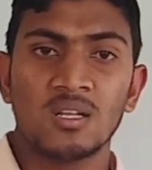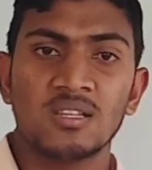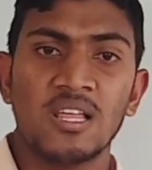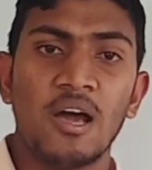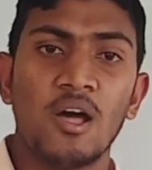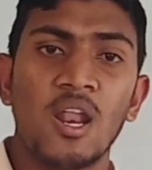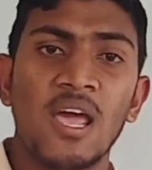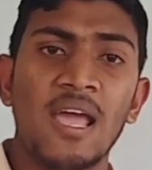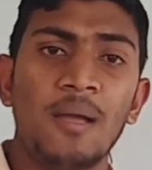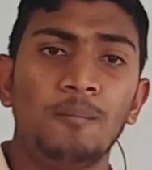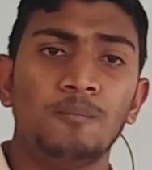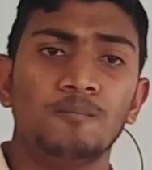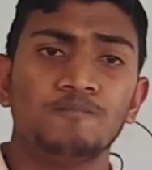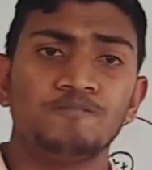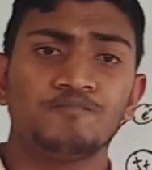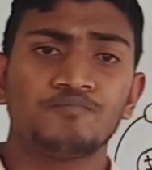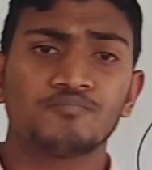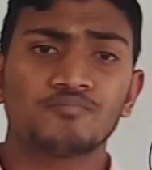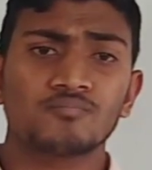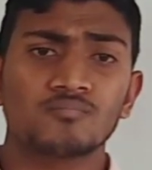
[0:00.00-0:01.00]
তাহলে
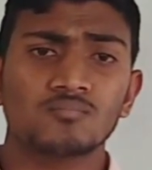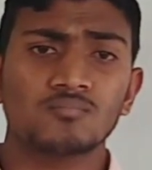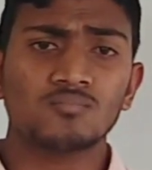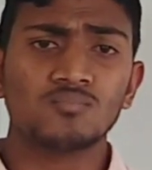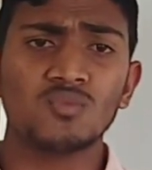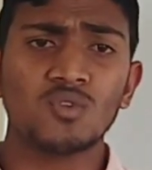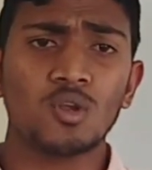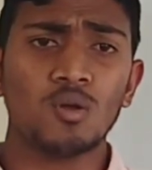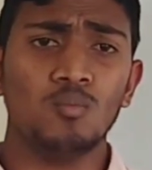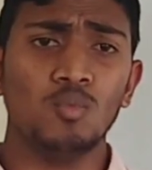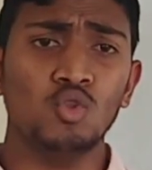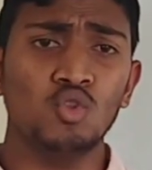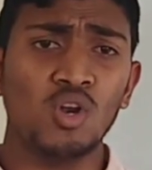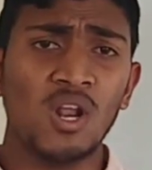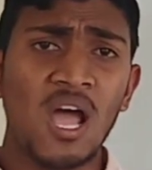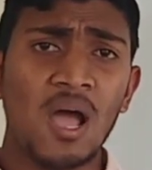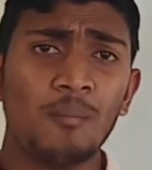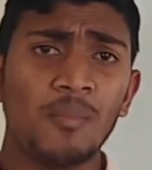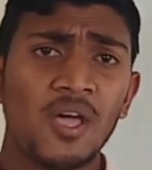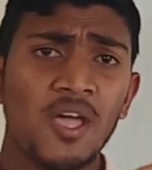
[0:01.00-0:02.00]

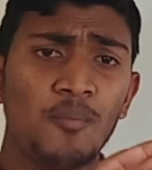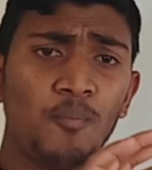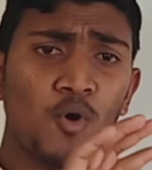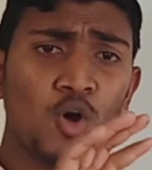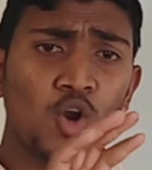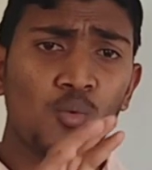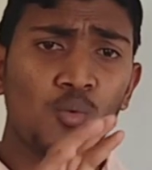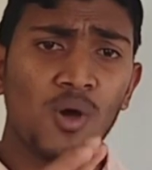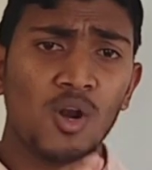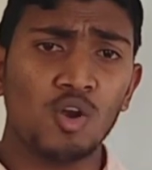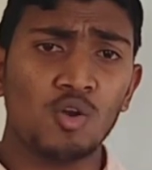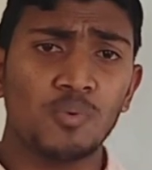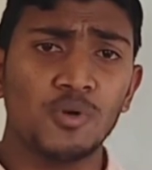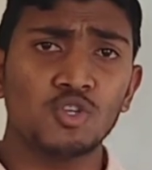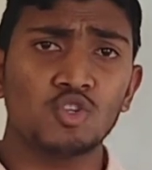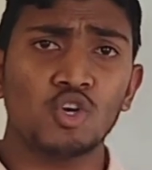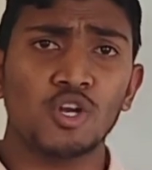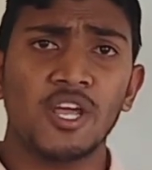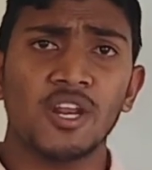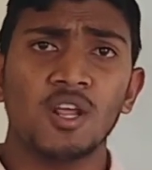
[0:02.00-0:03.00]
বন্ধুরা আমরা এই পরমাণুর
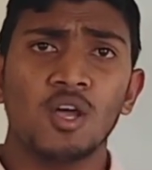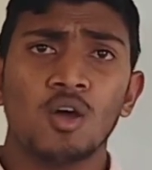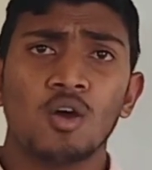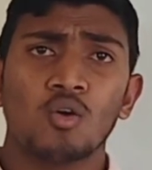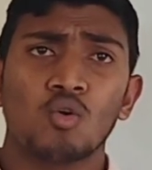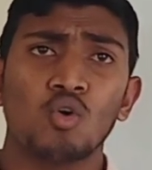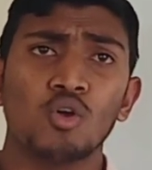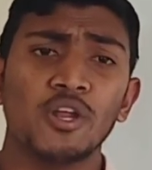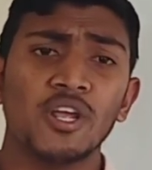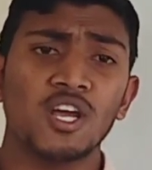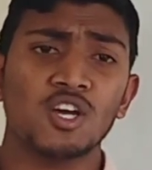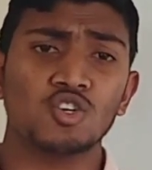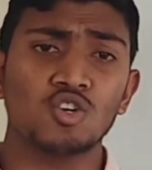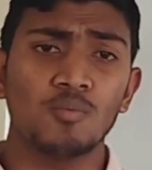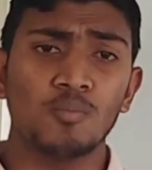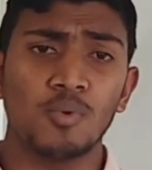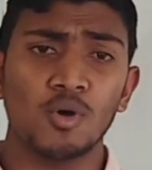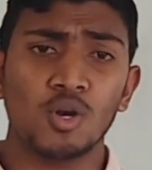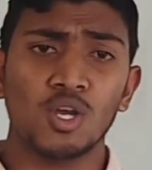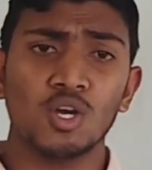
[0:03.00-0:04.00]
ভিতরের কণিকা
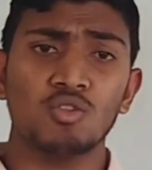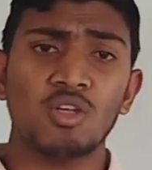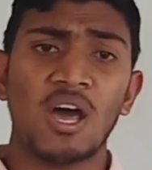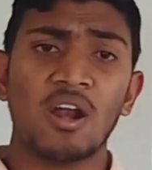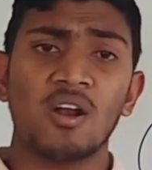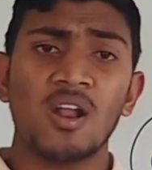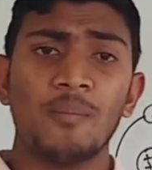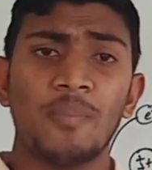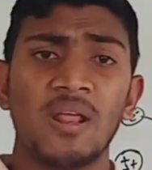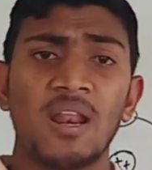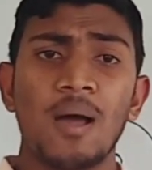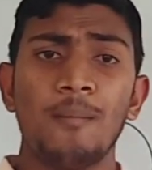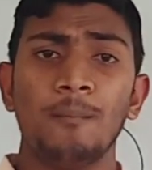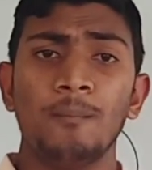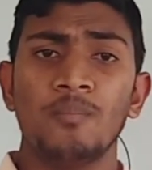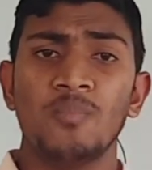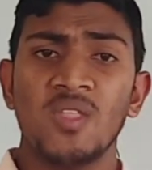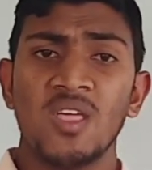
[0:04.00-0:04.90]
সম্পর্কে ধারণা পেলাম